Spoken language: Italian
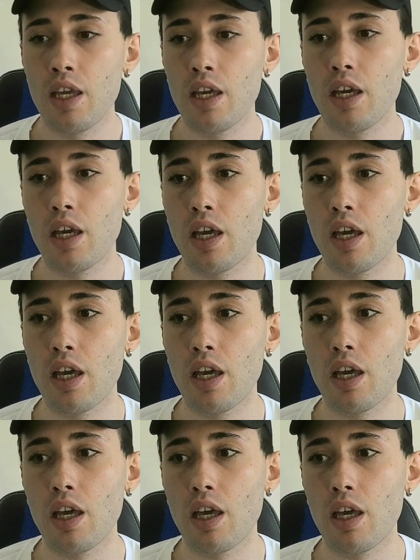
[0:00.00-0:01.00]

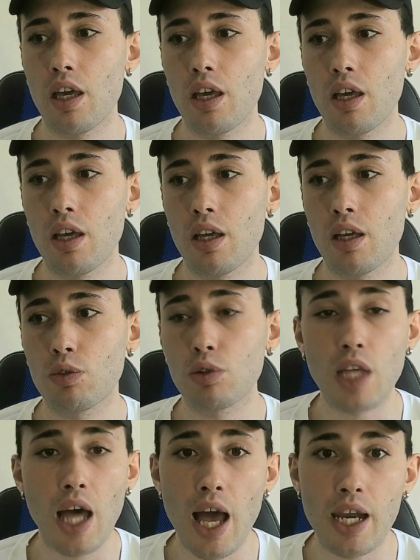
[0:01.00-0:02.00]
eh,
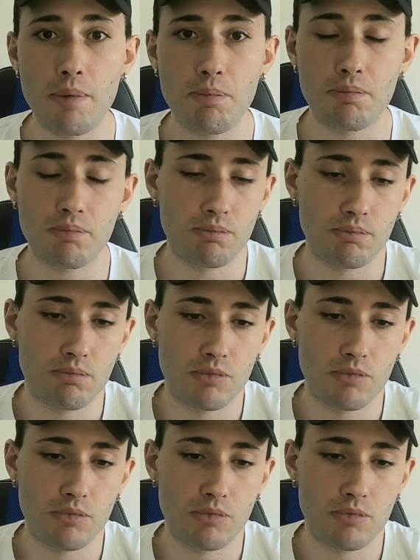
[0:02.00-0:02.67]
totale, mm,